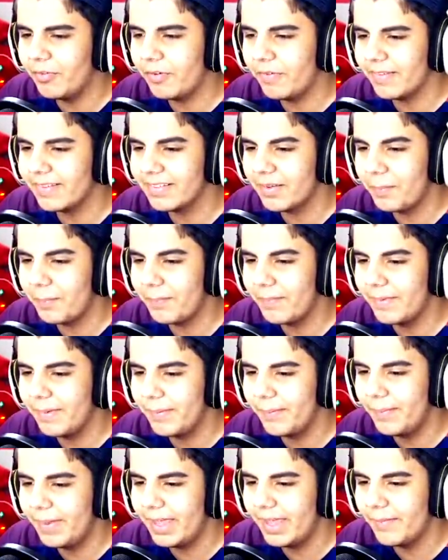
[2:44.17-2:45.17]
fazer eh,
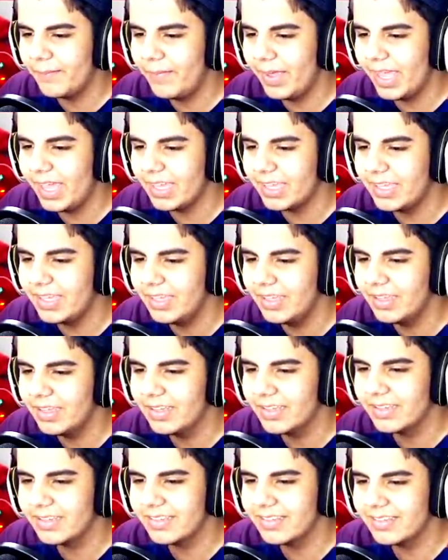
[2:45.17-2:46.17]
bem, bem aqui.
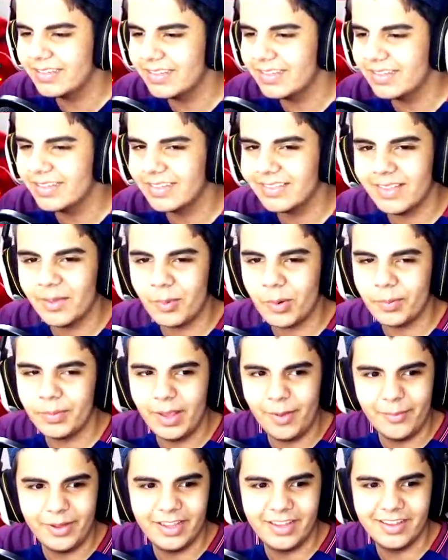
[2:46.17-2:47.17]
Tem
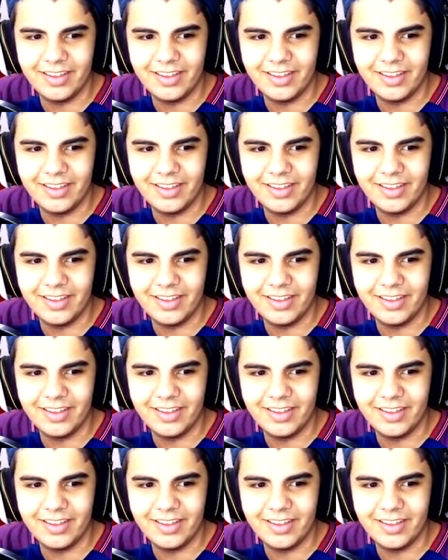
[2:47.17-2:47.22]
problema?